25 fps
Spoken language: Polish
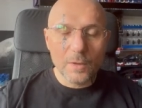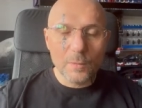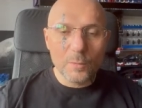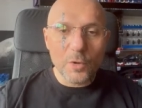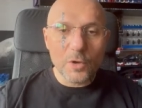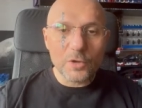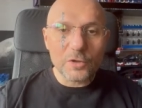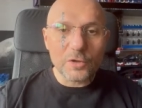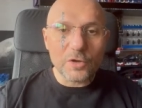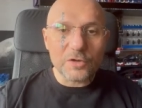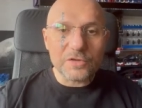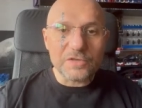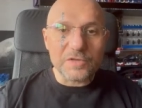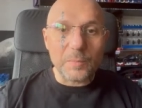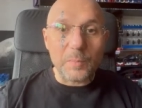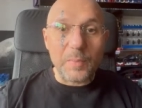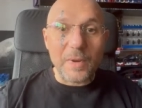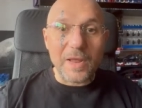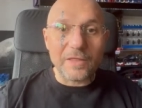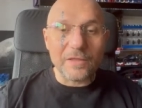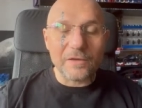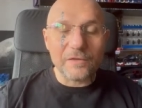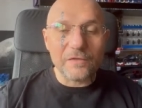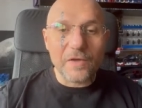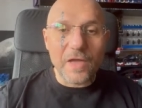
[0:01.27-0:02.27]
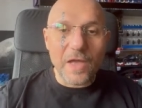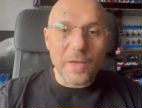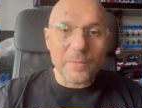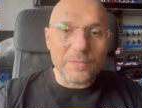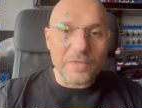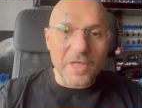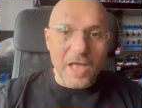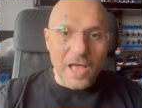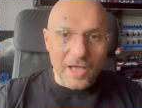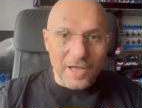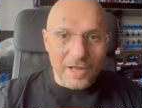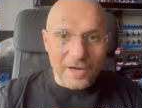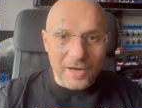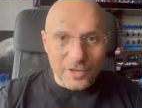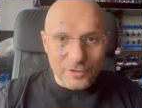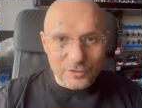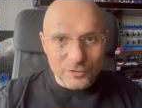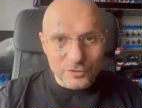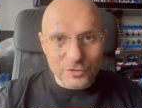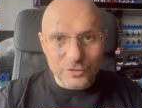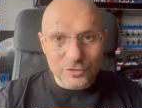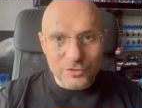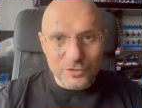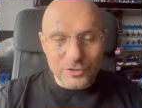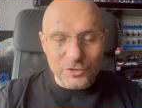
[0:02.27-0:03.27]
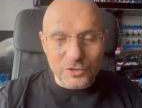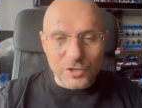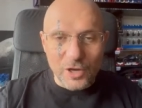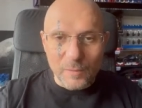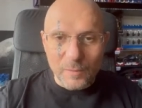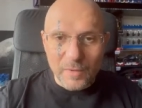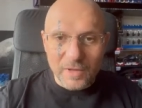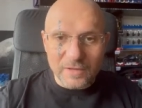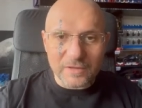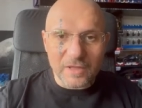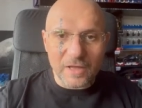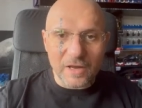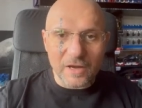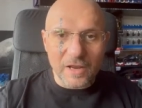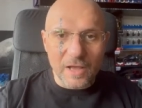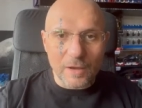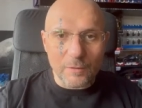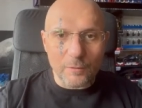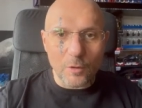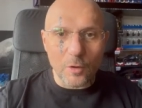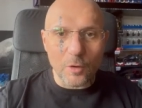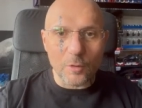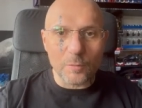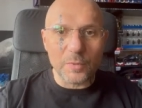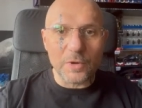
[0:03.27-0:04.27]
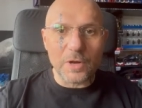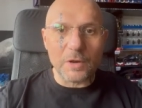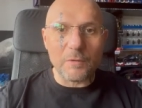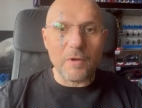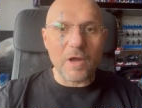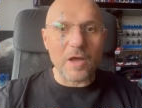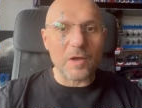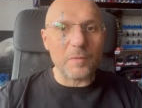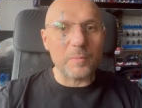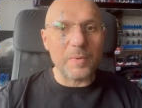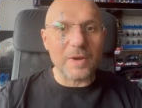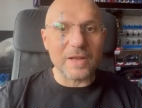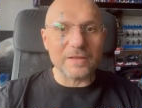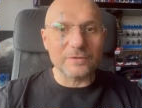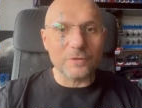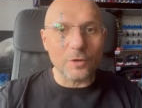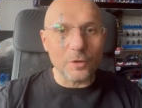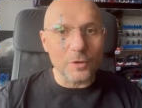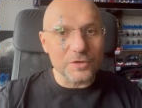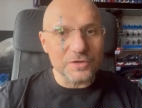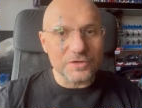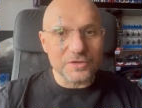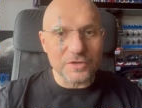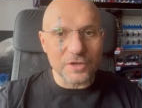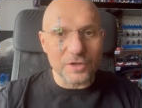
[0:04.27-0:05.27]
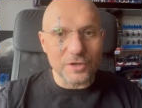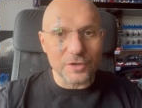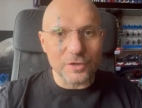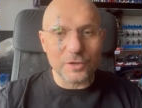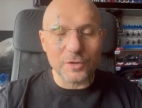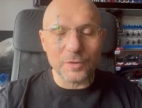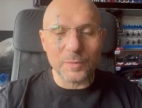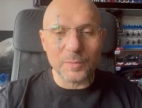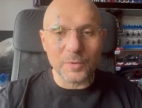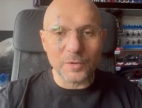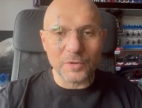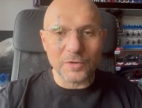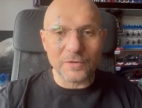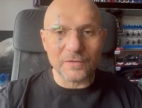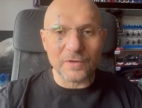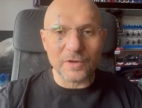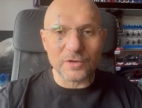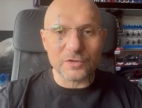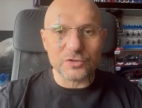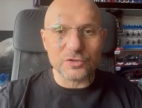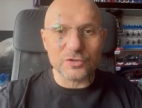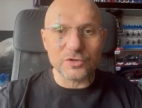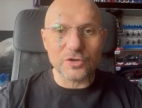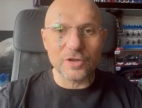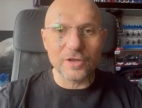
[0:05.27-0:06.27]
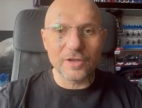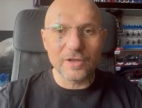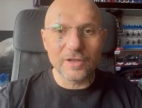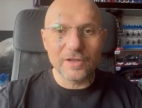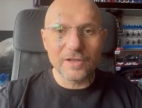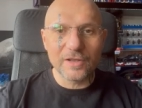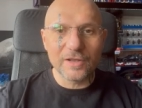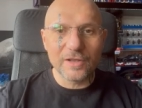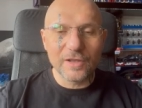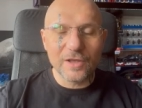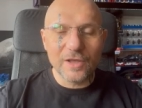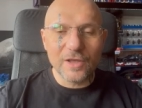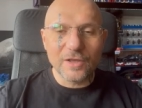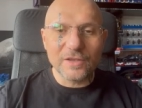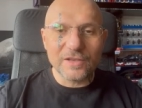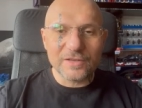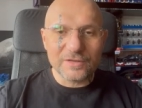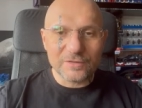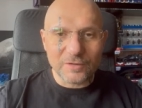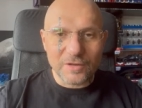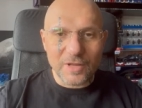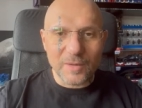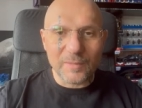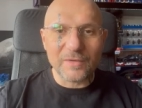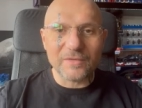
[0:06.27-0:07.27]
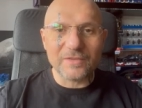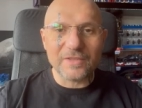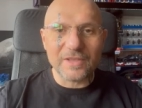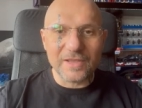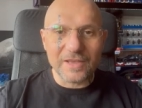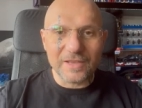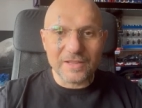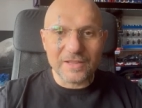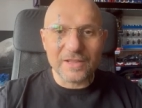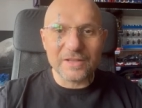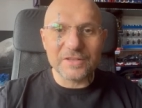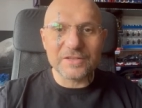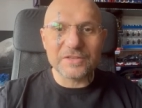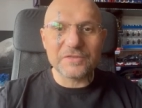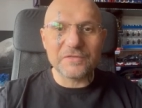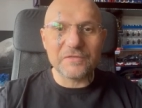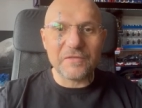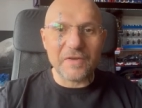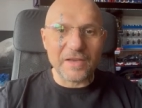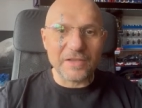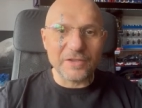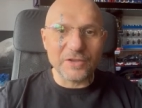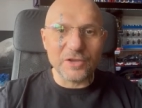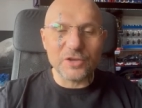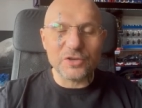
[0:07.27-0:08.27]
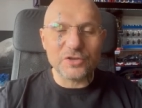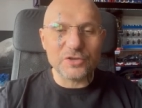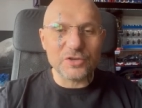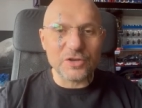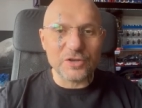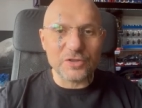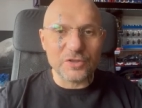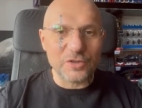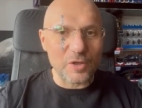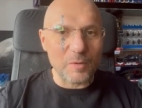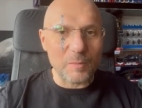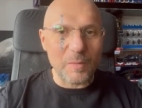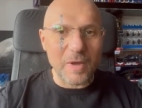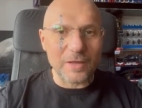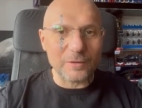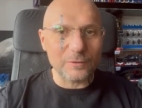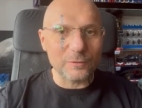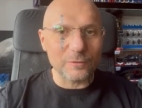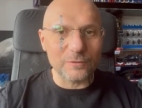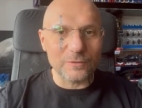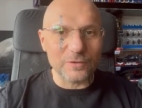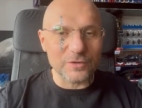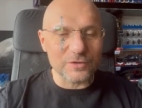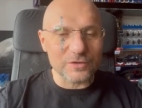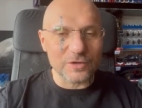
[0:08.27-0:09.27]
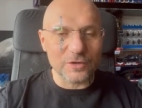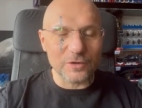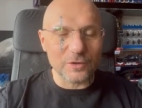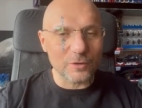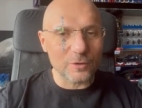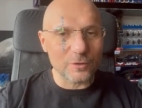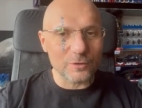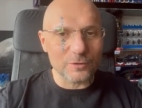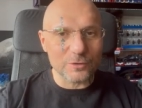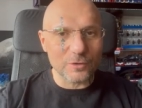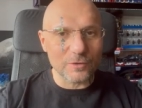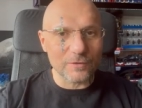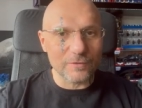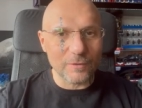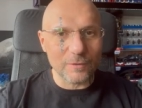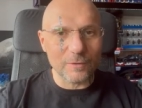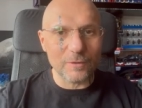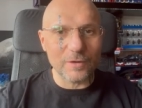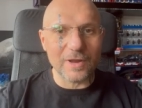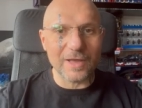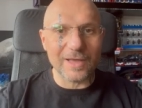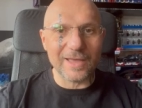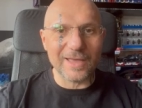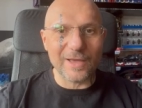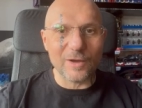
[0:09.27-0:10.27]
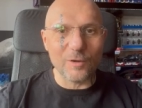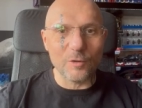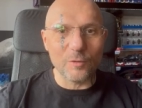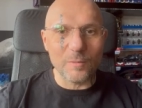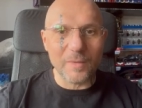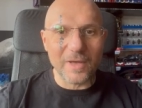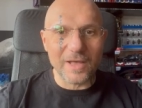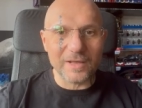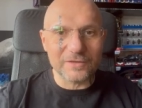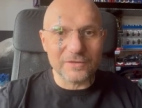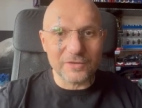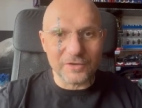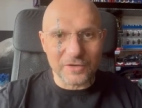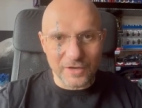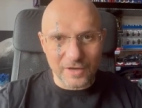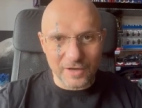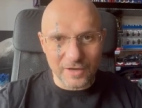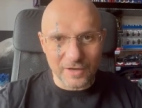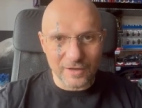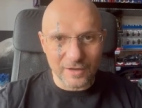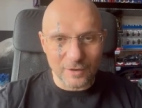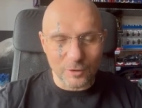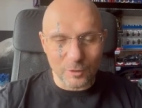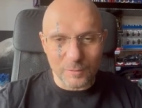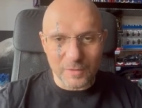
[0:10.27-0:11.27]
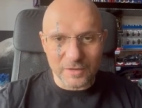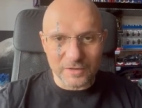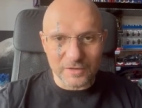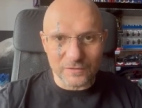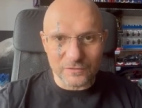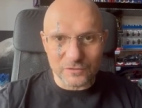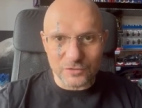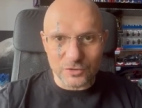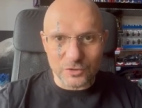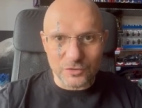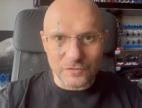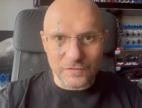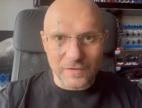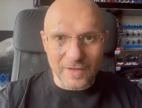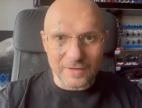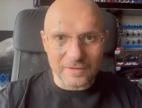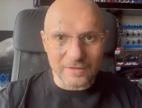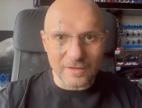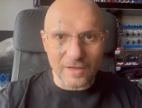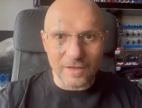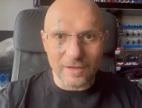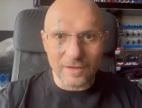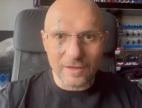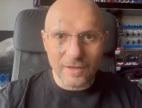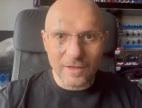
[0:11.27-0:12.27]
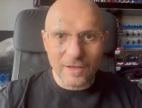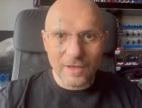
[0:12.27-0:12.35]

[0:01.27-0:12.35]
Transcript: Moi drodzy, planowałem nagrać dzisiaj materiał o bryłach platońskich, ponieważ jest to naprawdę jeden z fajniejszych tematów, jeżeli chodzi o w ogóle geometrię, geometrię wszechświata